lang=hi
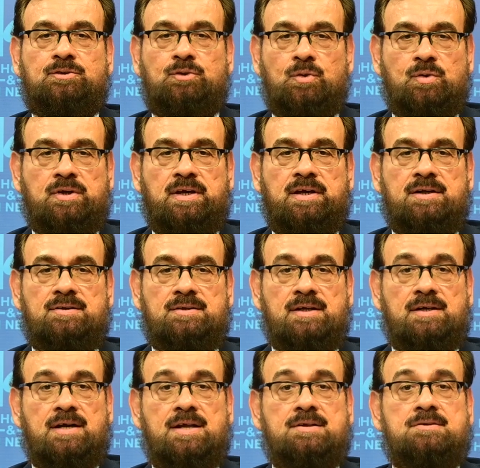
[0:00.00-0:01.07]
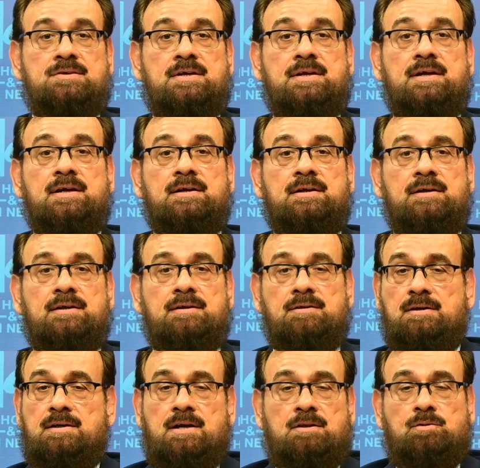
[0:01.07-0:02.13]
जो कि ज़क़़त से
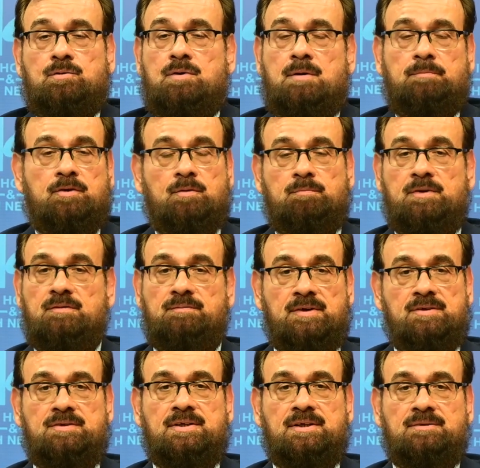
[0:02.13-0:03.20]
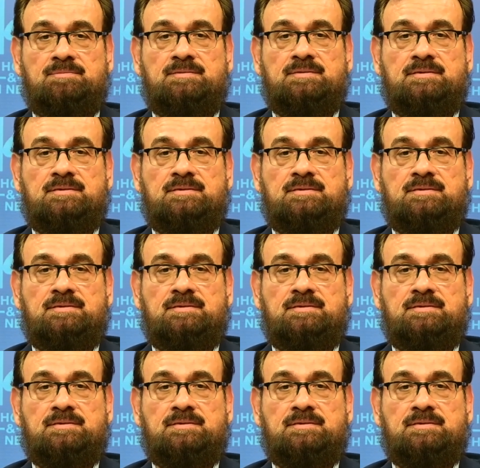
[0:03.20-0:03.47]
ज़क़़त तो आपके ऊपर फ़र्ज़ है